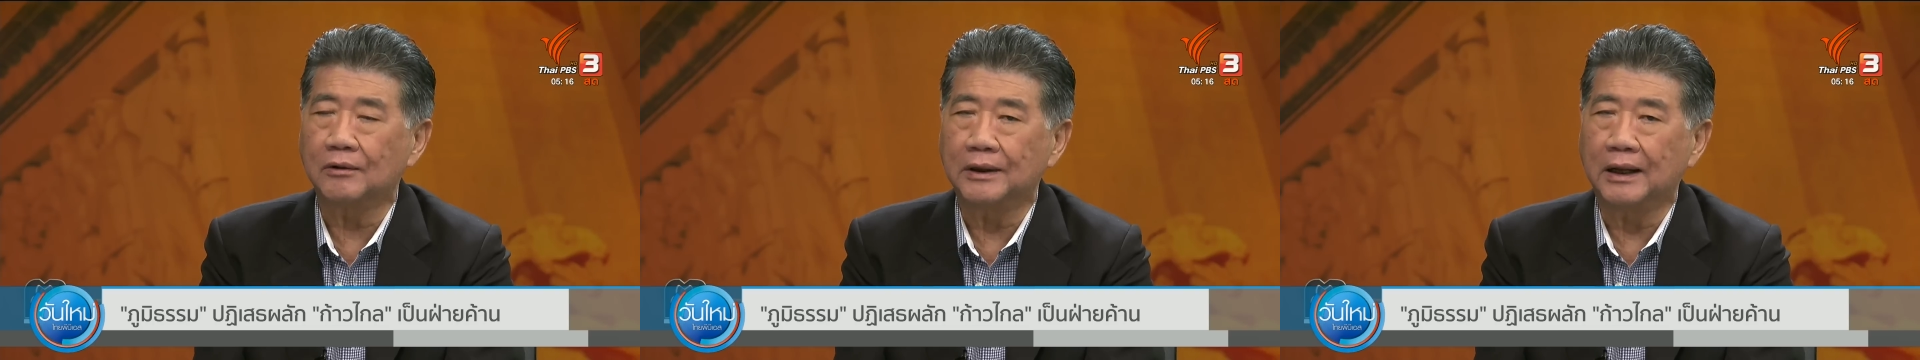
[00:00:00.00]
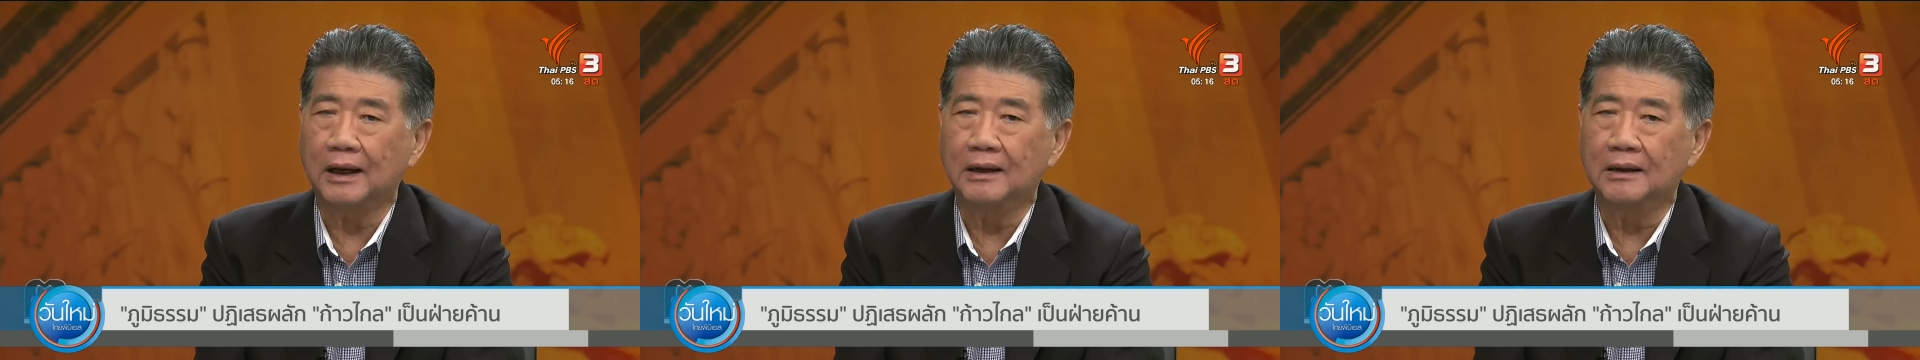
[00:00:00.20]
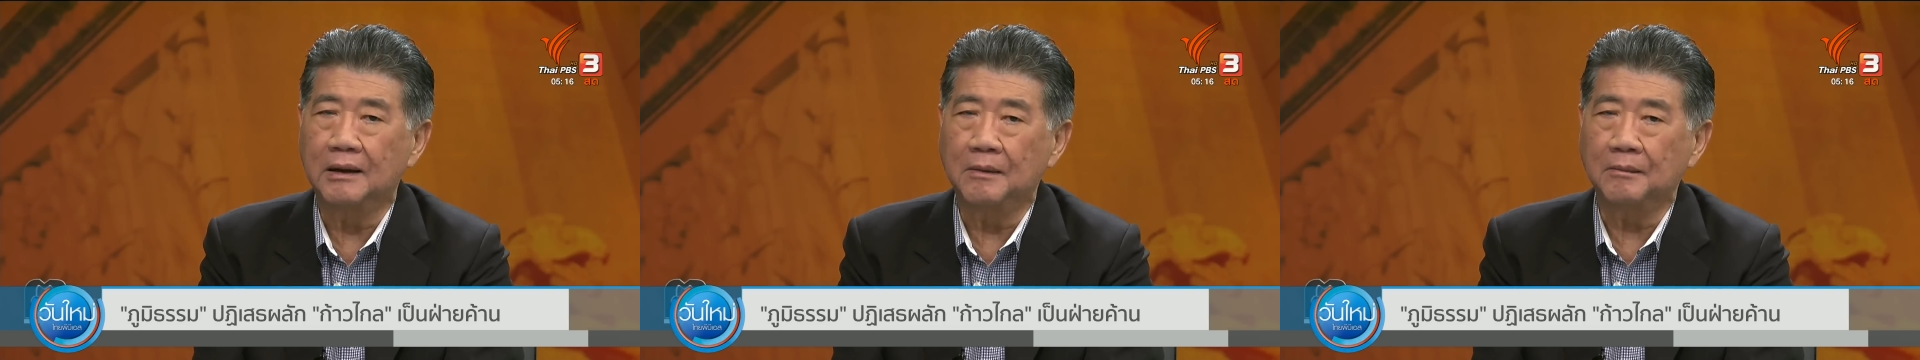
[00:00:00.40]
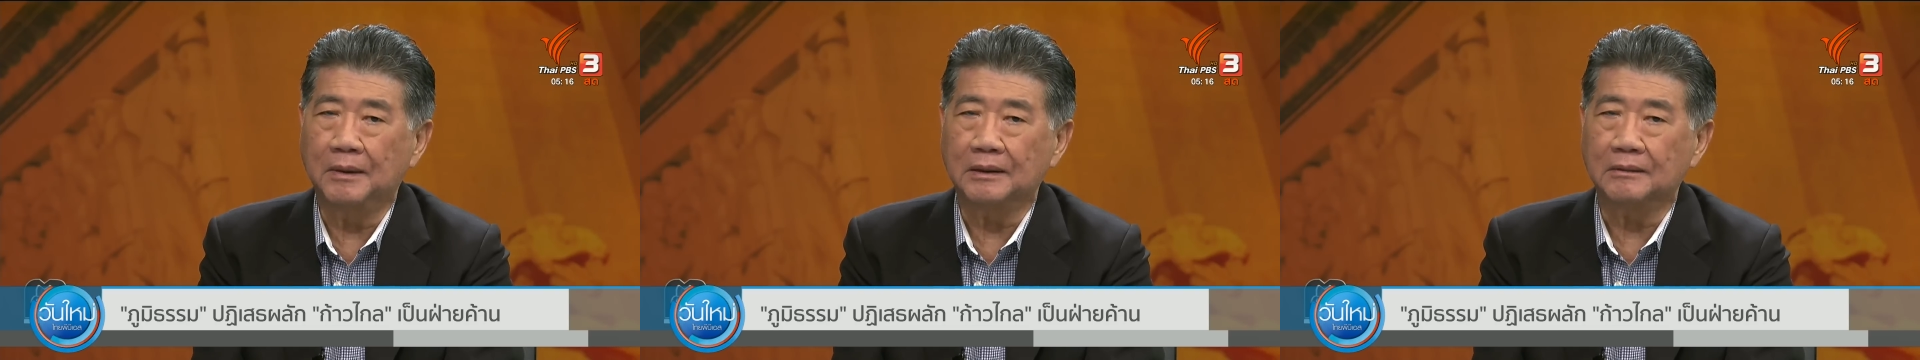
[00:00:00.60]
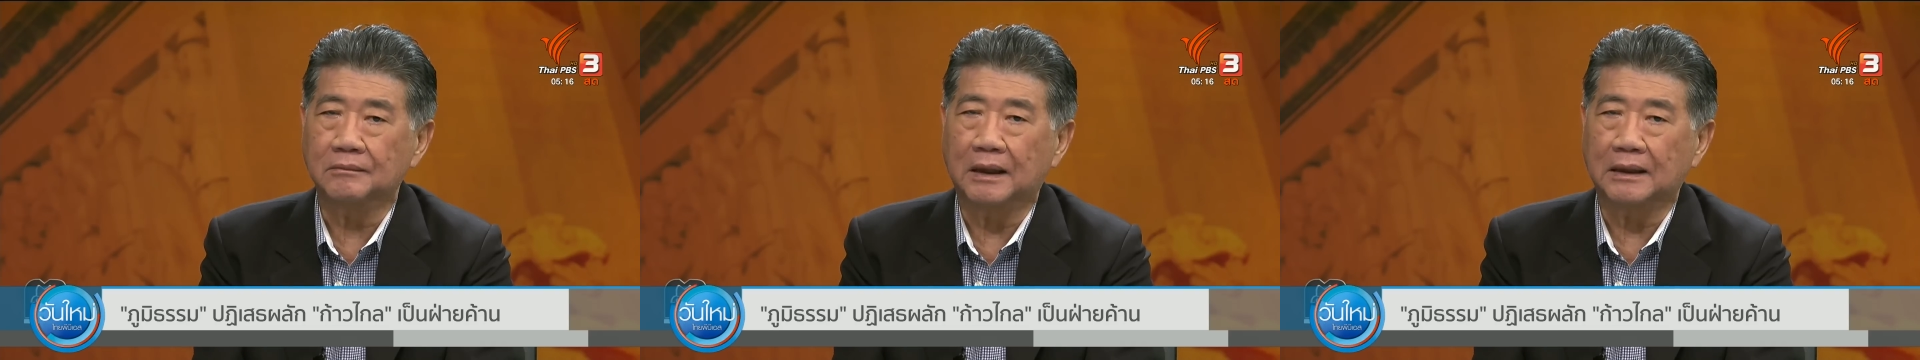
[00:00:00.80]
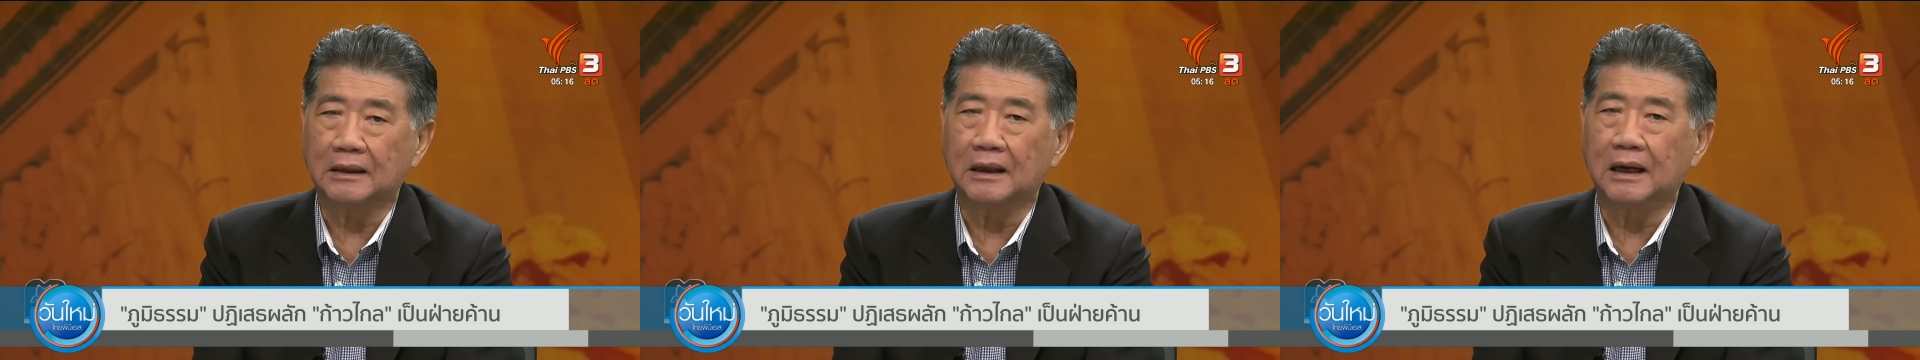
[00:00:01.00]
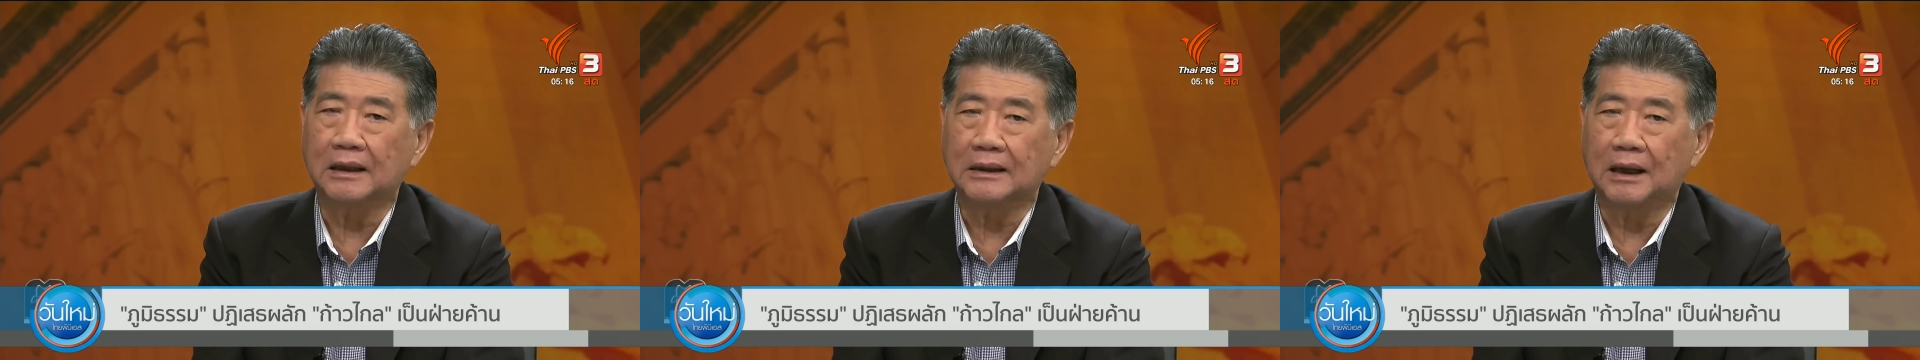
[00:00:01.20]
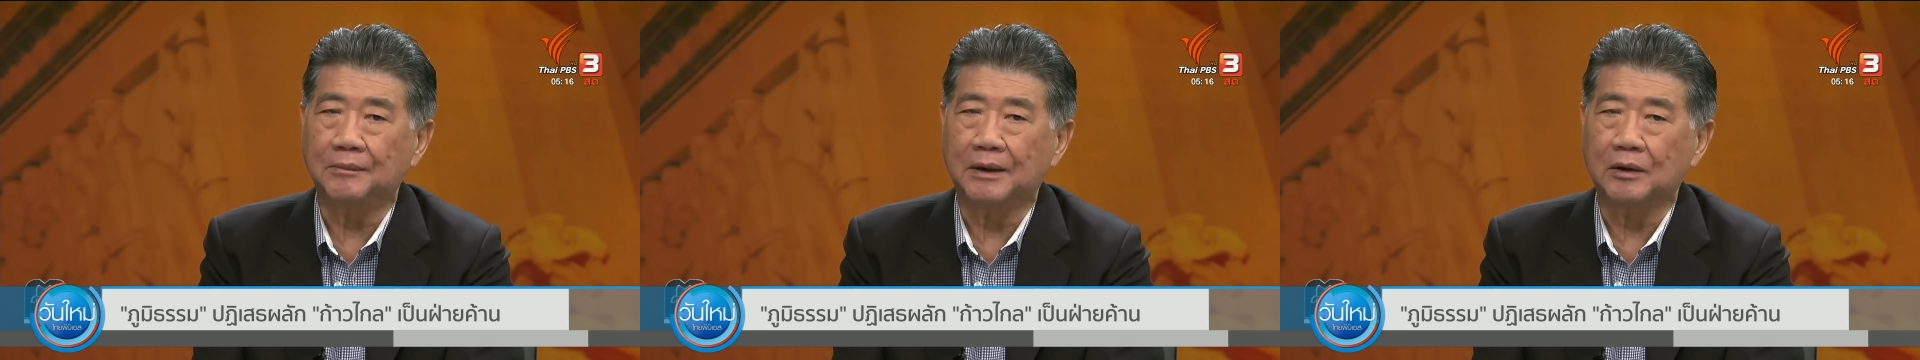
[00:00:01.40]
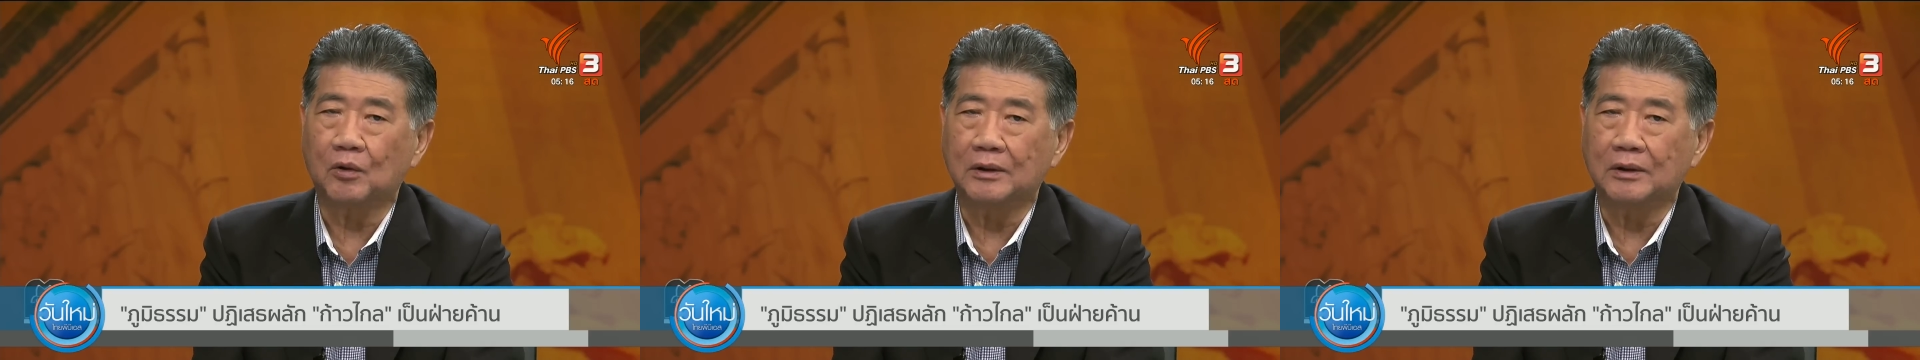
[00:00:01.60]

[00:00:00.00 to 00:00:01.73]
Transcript: เพราะว่าการเลือกตั้งครั้งนี้